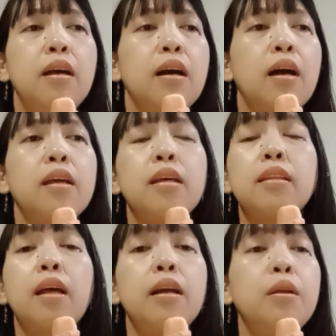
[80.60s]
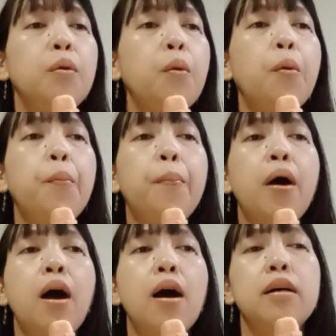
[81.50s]
Kahit ano
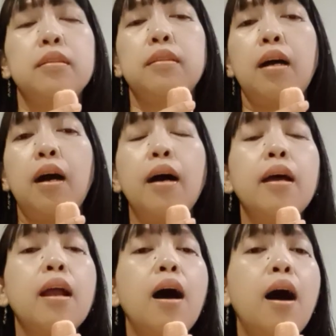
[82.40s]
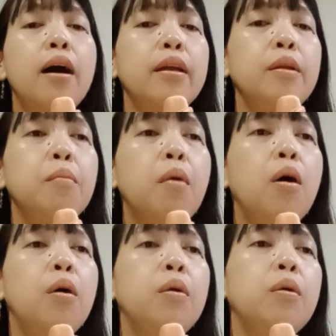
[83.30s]
pa ang nakaraan
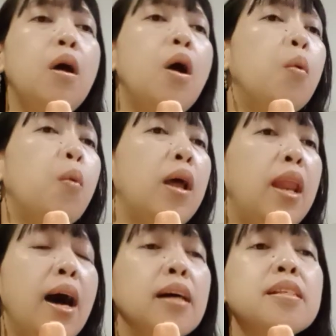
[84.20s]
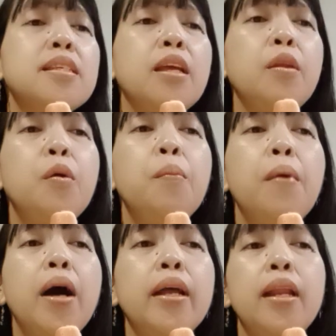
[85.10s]
mo, walang
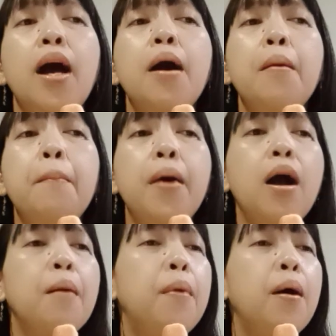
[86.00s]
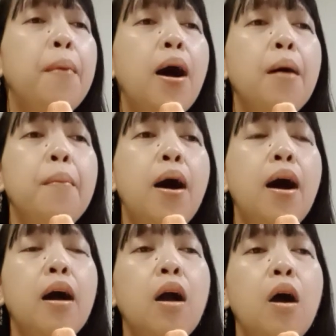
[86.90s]
sinuman ang
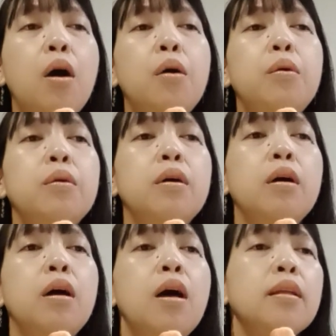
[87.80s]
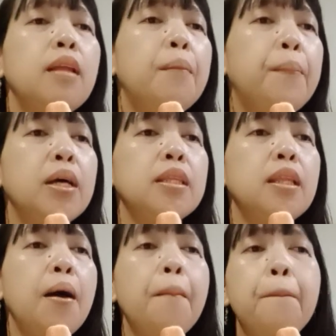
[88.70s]
ko Tapat
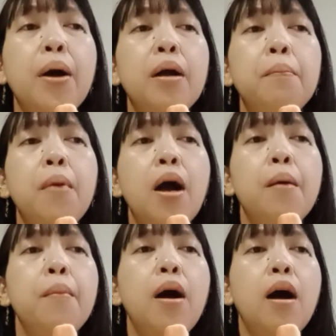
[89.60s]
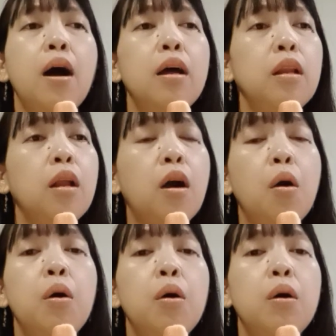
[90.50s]
ang pagmamahal
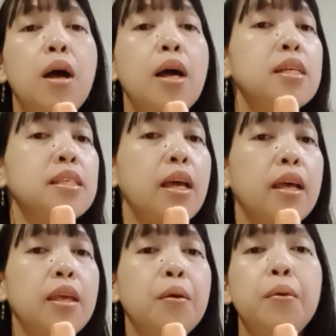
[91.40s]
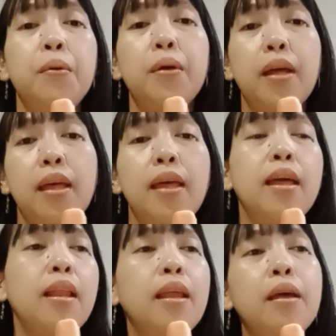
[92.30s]
ko sa'yo
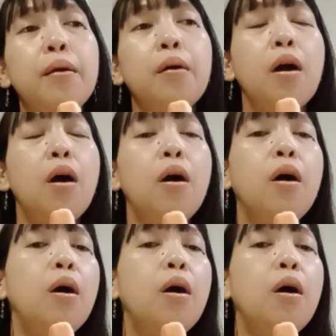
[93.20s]
giliw ko.